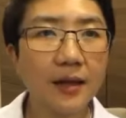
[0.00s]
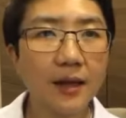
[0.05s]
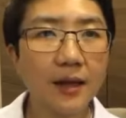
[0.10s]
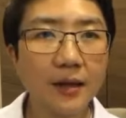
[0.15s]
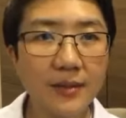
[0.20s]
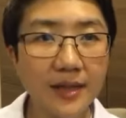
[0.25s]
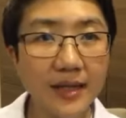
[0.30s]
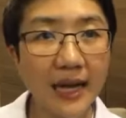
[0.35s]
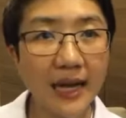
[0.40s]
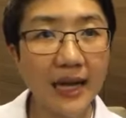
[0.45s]

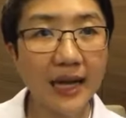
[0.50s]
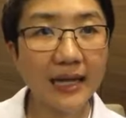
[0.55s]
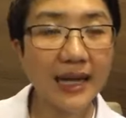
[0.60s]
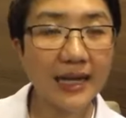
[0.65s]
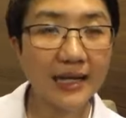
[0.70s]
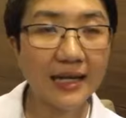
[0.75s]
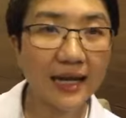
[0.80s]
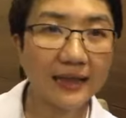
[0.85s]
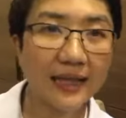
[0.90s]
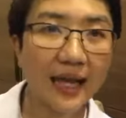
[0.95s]
มีการทา
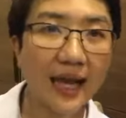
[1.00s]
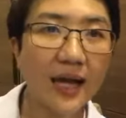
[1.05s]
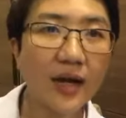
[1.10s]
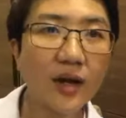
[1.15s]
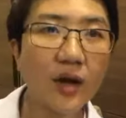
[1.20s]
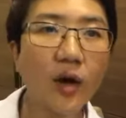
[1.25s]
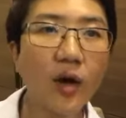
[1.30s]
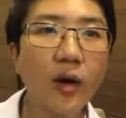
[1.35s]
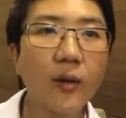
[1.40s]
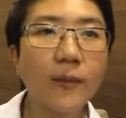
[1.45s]
นยาต้าน
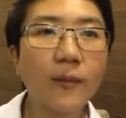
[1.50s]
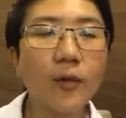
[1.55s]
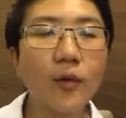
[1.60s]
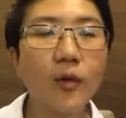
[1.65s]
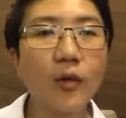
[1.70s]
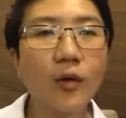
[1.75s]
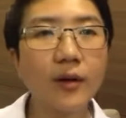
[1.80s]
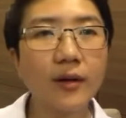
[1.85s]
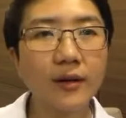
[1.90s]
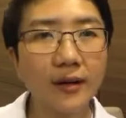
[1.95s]
ฮอร์โม
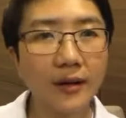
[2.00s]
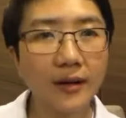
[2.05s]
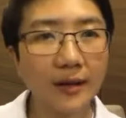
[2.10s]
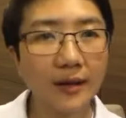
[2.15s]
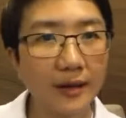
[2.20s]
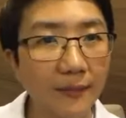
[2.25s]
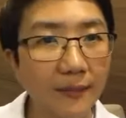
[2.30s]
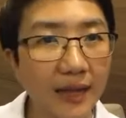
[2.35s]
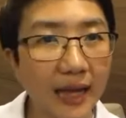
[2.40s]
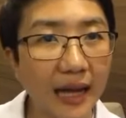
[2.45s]
น
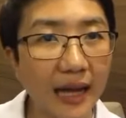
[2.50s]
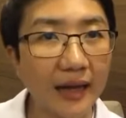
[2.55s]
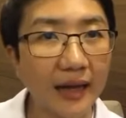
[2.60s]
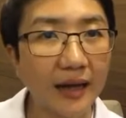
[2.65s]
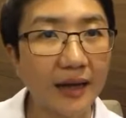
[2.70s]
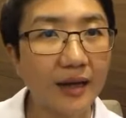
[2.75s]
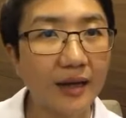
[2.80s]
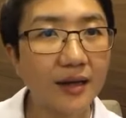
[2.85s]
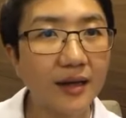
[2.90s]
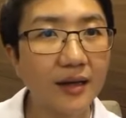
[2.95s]
น้ำหนัก
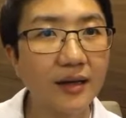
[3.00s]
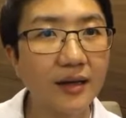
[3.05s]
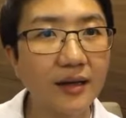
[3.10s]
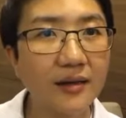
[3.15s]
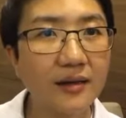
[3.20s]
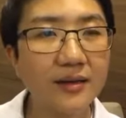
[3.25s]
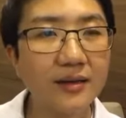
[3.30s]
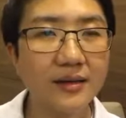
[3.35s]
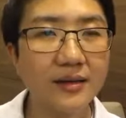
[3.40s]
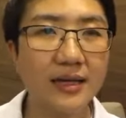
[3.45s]
เกิน
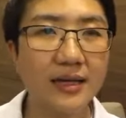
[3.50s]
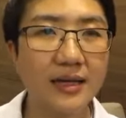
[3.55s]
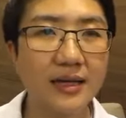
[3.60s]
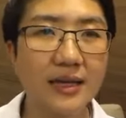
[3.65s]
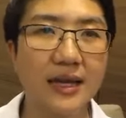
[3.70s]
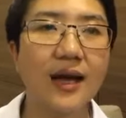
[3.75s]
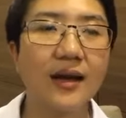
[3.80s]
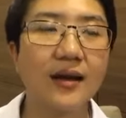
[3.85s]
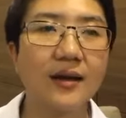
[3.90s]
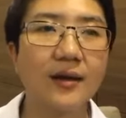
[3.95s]
อย่าง
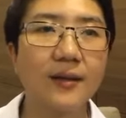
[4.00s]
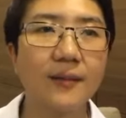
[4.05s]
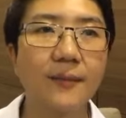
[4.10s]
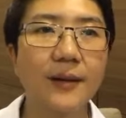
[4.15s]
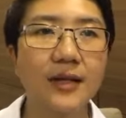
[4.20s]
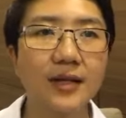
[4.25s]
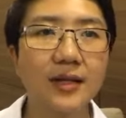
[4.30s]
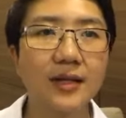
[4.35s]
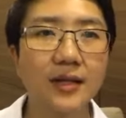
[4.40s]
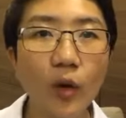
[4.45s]
เงี้ย
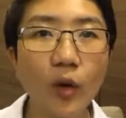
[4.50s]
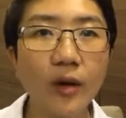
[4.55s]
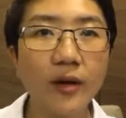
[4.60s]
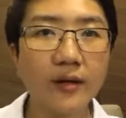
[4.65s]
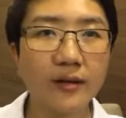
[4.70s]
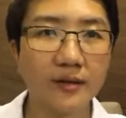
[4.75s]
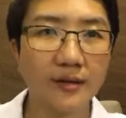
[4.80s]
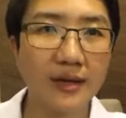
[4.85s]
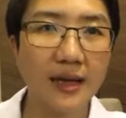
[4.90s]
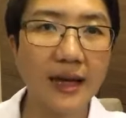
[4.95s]
เป็นต้น
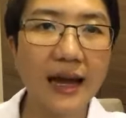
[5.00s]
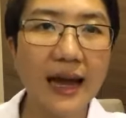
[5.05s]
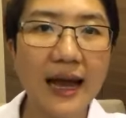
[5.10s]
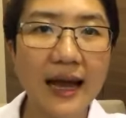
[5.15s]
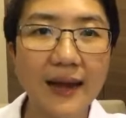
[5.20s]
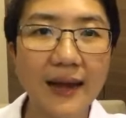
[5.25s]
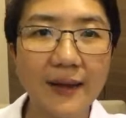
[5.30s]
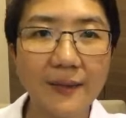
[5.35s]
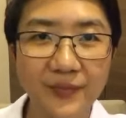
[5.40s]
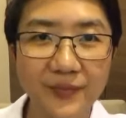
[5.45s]
นะ
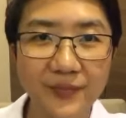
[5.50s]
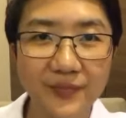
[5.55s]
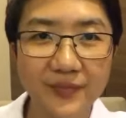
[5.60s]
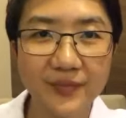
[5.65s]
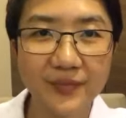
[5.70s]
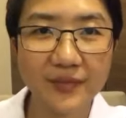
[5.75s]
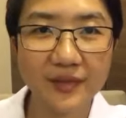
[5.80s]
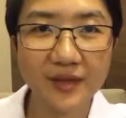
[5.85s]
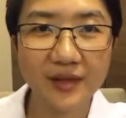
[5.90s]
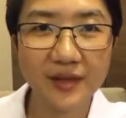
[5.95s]
คะ
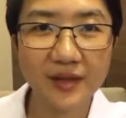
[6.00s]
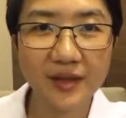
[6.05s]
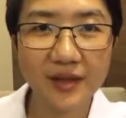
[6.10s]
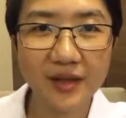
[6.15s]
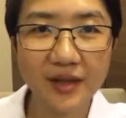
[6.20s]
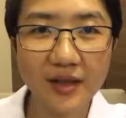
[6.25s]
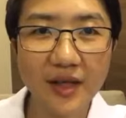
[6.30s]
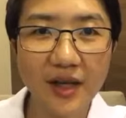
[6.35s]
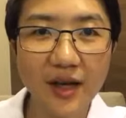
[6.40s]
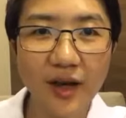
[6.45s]

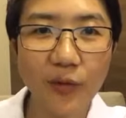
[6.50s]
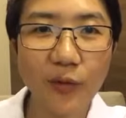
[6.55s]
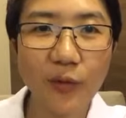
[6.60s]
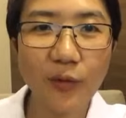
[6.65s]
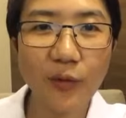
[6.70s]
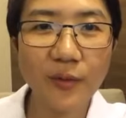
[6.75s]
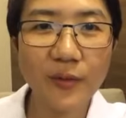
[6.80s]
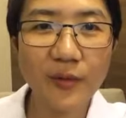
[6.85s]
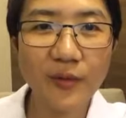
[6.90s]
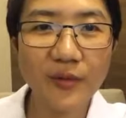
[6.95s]
โอ้
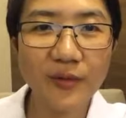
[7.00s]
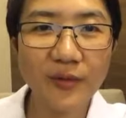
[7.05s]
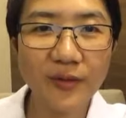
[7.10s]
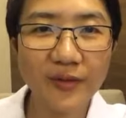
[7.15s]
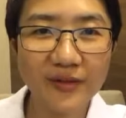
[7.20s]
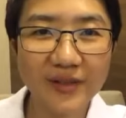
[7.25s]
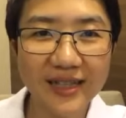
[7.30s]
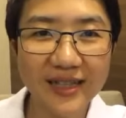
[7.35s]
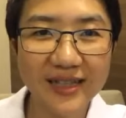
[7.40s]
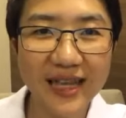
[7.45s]
มีคนบอ
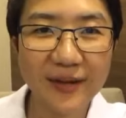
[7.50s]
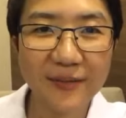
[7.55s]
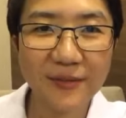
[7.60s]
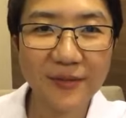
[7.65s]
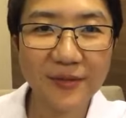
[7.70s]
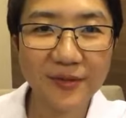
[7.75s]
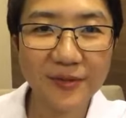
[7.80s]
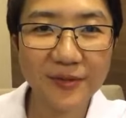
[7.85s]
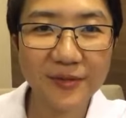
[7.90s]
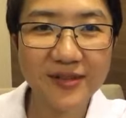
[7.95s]
กติดตาม
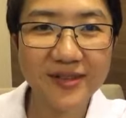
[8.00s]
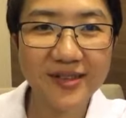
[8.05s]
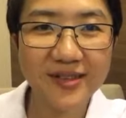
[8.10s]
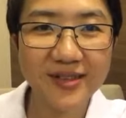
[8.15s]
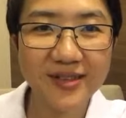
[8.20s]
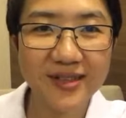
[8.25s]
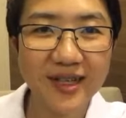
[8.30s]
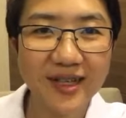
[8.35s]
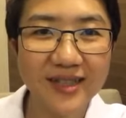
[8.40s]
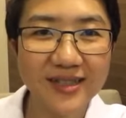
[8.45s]
คุณ
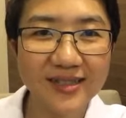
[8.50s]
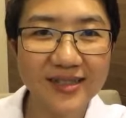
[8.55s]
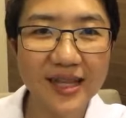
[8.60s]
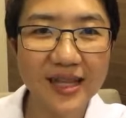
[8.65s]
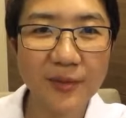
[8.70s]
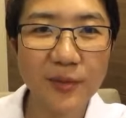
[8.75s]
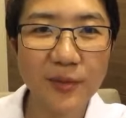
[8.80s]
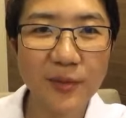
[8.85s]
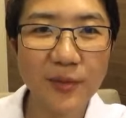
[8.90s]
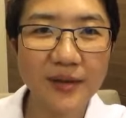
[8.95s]
ศิ
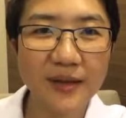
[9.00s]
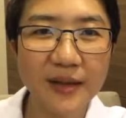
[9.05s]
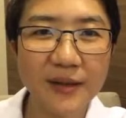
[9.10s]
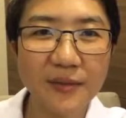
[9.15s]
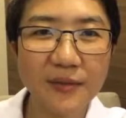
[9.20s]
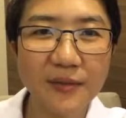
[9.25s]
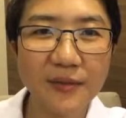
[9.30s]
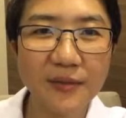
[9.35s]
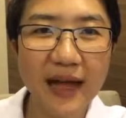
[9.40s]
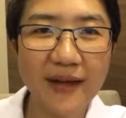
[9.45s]
ลมนบอกติดตาม
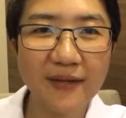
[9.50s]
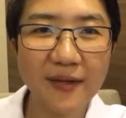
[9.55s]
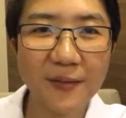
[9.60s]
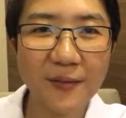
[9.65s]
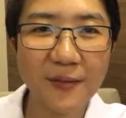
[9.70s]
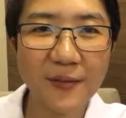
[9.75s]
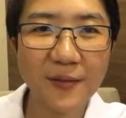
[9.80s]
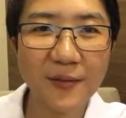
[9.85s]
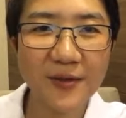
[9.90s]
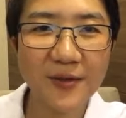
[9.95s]
ทุกไลฟ์ขอ
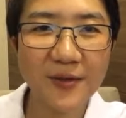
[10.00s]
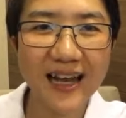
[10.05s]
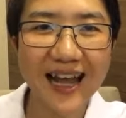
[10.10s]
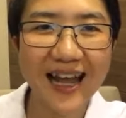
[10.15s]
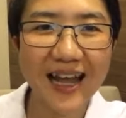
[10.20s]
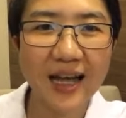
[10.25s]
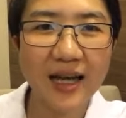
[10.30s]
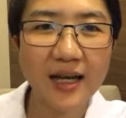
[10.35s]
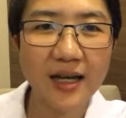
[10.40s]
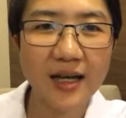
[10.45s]
บคุณ
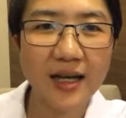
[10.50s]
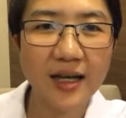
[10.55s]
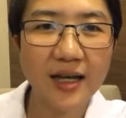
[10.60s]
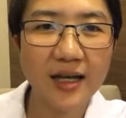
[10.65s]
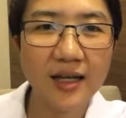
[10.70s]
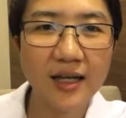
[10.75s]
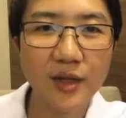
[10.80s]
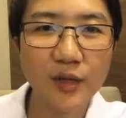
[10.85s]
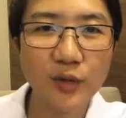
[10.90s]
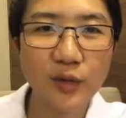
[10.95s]
ค่ะ
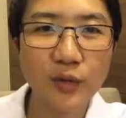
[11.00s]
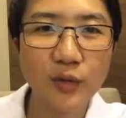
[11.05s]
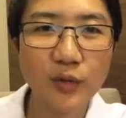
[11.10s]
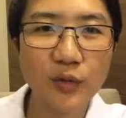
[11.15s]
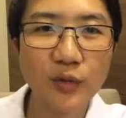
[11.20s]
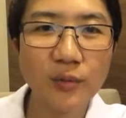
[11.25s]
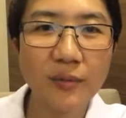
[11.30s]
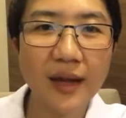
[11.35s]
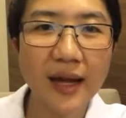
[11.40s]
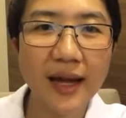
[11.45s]
เฮอร์ทู
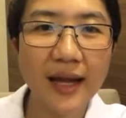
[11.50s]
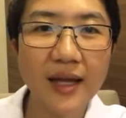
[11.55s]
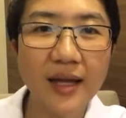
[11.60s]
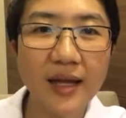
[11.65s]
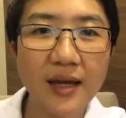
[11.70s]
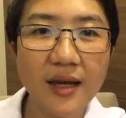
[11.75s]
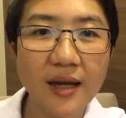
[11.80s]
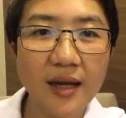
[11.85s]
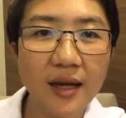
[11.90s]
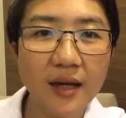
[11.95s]
ดุไหม
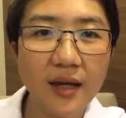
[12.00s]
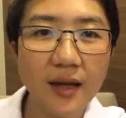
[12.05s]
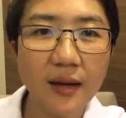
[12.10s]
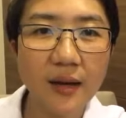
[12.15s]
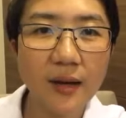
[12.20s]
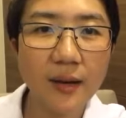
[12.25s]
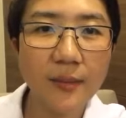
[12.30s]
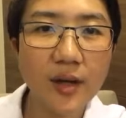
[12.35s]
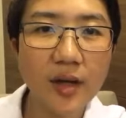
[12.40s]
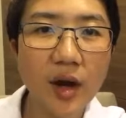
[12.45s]

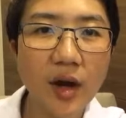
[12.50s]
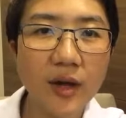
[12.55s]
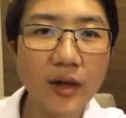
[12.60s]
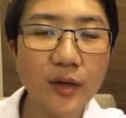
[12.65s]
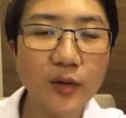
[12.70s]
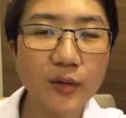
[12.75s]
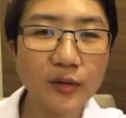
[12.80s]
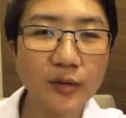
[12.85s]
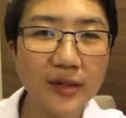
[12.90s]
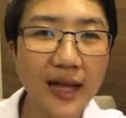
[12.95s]
เมื่อก่อน
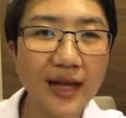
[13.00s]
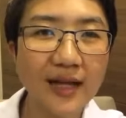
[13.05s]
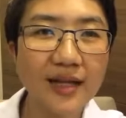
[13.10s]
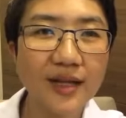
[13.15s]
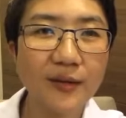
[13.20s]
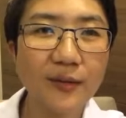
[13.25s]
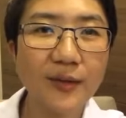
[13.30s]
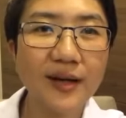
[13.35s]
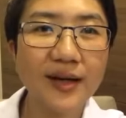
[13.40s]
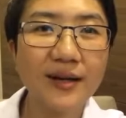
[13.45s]
ดุแต่ถ้า
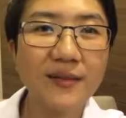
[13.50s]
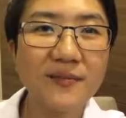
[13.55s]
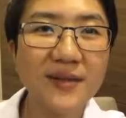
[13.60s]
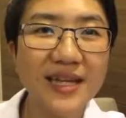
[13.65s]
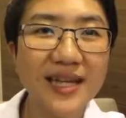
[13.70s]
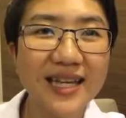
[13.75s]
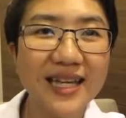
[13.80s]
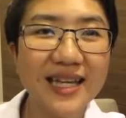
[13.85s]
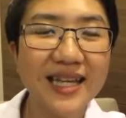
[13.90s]
เกิดว่ามี